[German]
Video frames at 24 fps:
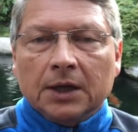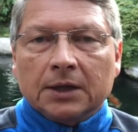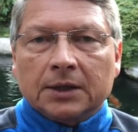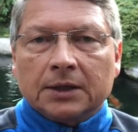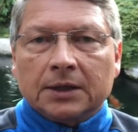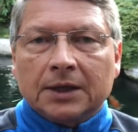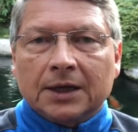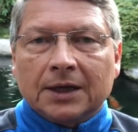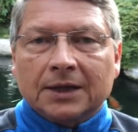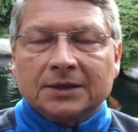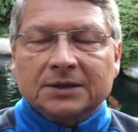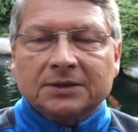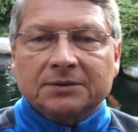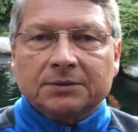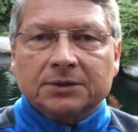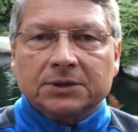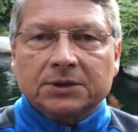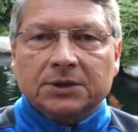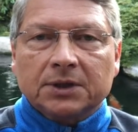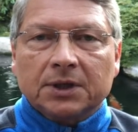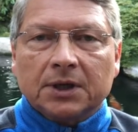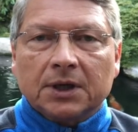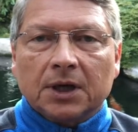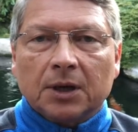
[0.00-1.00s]
ein ganz
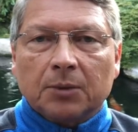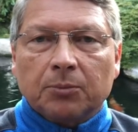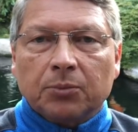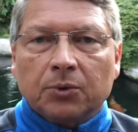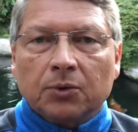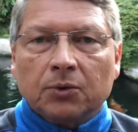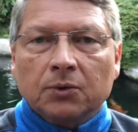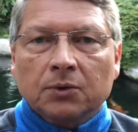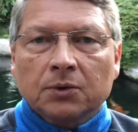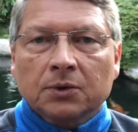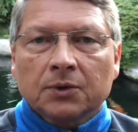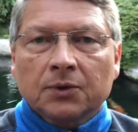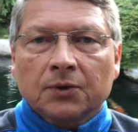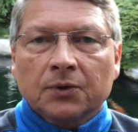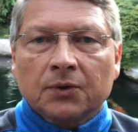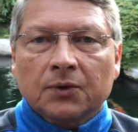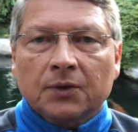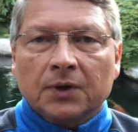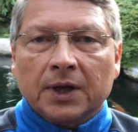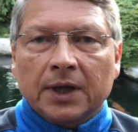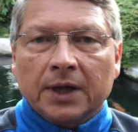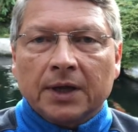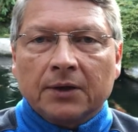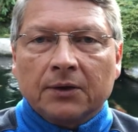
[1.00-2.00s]
wichtiger Punkt,
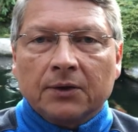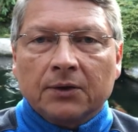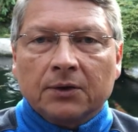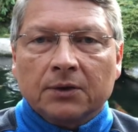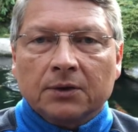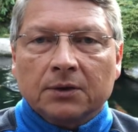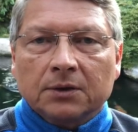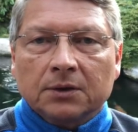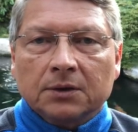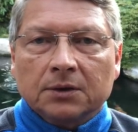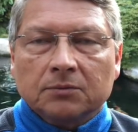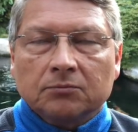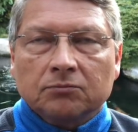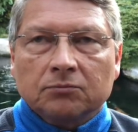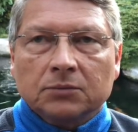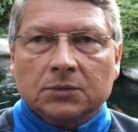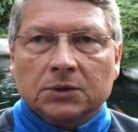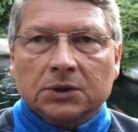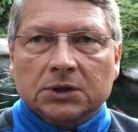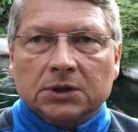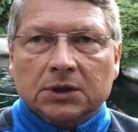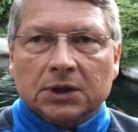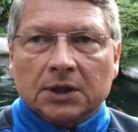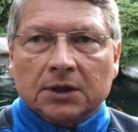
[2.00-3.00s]
denn ähm,
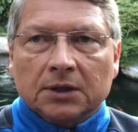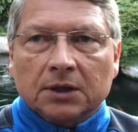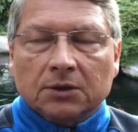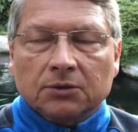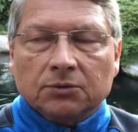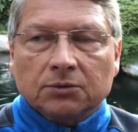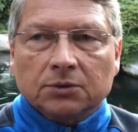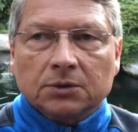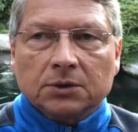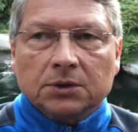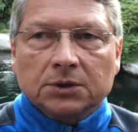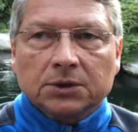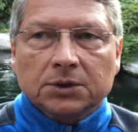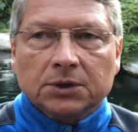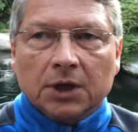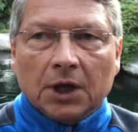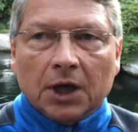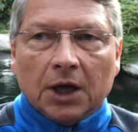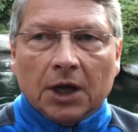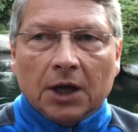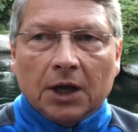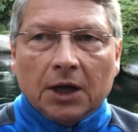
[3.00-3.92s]
ich kann natürlich